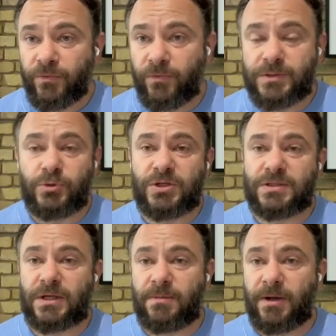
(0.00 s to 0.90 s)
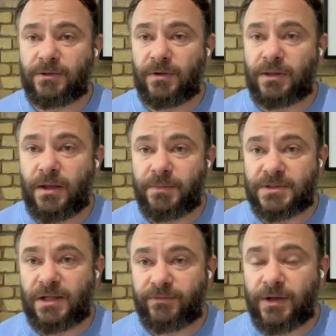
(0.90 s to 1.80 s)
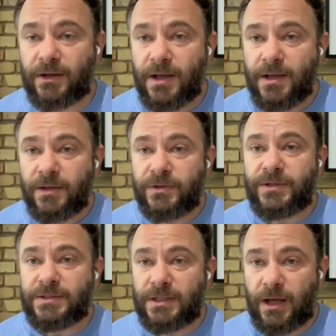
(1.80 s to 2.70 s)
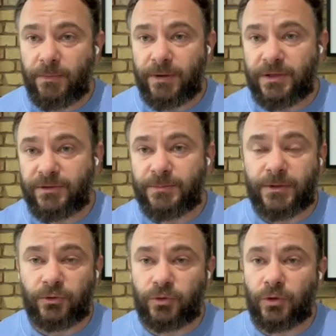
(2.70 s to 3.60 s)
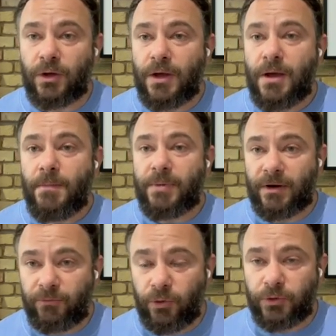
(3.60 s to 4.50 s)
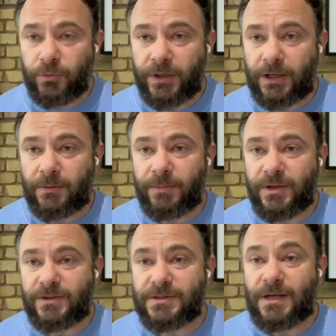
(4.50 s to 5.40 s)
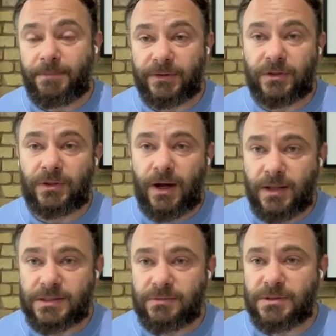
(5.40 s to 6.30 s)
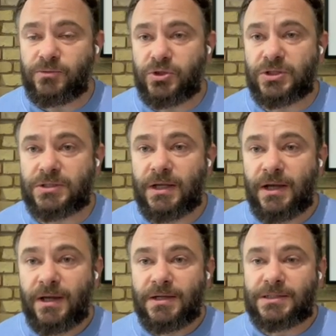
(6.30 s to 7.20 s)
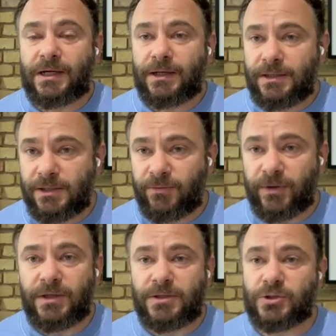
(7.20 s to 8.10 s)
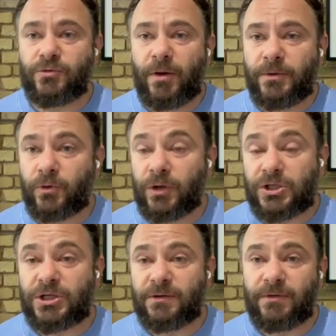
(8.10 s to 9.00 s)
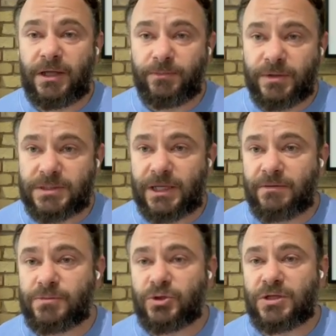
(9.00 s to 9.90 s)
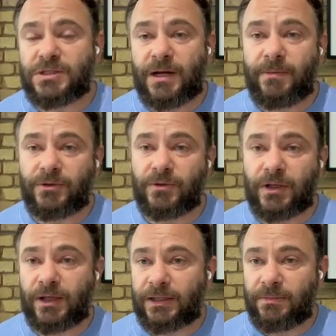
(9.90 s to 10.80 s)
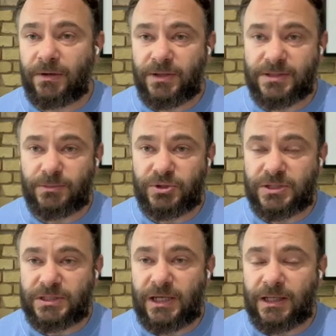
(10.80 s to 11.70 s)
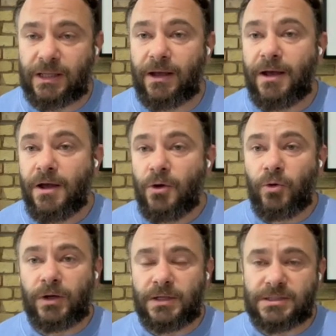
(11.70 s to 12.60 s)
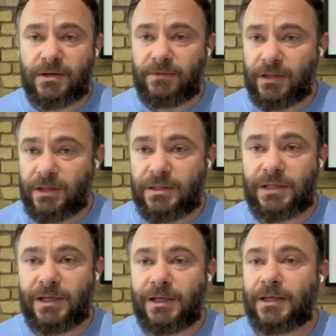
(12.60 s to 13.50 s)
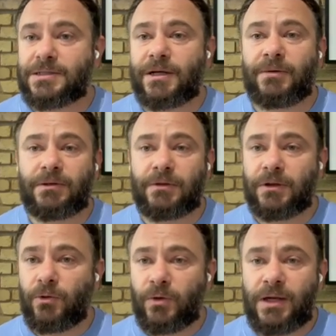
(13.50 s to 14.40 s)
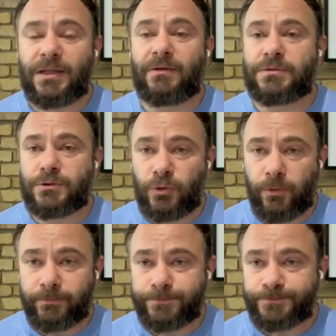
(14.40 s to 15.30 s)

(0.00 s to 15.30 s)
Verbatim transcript: Возможность зарабатывать на поставках дизеля по нефтепродукту, проводу при Карпате, Запад, Транс, возможность сохранить в кондитерскую фабрику Рошен в Липецке, возможность зарабатывать на контрабанде запчастей для украинской военной техники, зарабатывать на угле, на всем –